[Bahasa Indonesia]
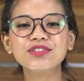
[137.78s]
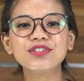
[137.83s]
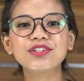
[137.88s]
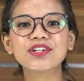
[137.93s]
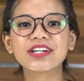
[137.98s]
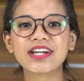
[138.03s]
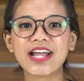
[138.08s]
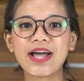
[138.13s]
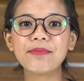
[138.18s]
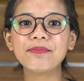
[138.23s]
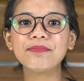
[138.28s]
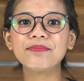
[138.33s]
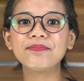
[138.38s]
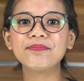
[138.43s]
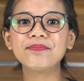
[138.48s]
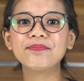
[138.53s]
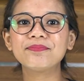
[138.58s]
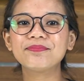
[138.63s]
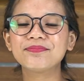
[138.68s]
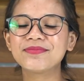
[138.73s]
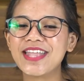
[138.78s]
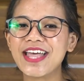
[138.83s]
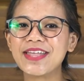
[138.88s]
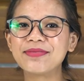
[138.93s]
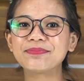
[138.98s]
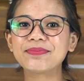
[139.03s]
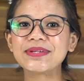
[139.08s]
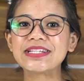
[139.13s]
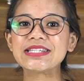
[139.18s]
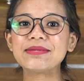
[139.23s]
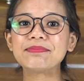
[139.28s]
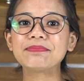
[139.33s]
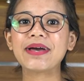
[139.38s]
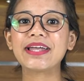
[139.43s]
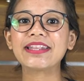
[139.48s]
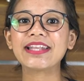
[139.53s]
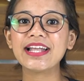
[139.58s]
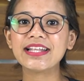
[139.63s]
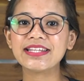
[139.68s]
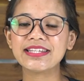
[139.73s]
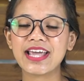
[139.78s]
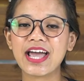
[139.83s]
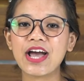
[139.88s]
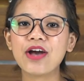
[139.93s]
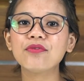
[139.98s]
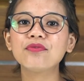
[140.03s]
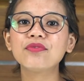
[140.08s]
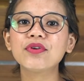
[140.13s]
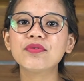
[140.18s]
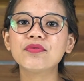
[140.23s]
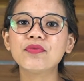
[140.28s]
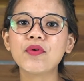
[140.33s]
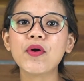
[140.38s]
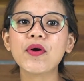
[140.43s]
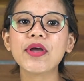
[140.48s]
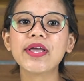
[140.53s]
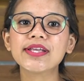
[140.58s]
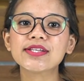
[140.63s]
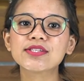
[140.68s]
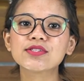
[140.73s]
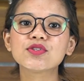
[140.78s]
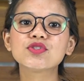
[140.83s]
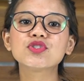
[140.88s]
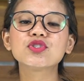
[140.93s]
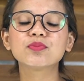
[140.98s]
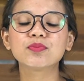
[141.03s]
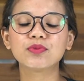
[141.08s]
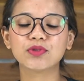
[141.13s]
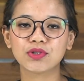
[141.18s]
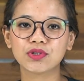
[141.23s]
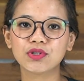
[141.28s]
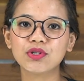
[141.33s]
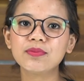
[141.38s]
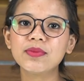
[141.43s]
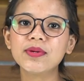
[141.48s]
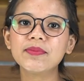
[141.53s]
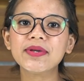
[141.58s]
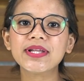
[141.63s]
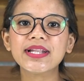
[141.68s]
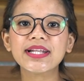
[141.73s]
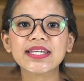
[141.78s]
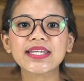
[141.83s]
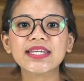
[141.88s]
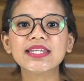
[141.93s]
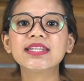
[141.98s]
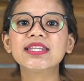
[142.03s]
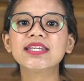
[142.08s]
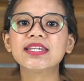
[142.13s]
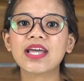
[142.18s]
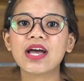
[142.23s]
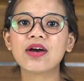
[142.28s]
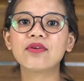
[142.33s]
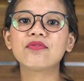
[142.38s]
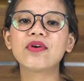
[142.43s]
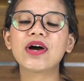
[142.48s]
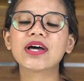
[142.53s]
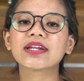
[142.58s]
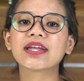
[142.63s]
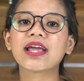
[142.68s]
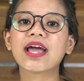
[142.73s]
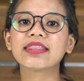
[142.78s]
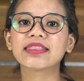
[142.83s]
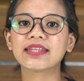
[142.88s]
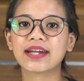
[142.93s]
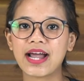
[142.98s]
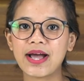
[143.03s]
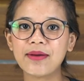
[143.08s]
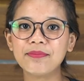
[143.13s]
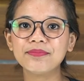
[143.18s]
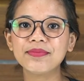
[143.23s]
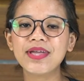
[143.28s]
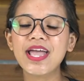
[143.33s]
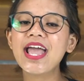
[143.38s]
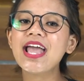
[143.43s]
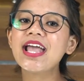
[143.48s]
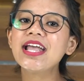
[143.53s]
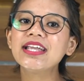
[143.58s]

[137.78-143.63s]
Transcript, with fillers: untuk RAM dan penyimpanannya Vivo X70 memiliki tiga varian RAM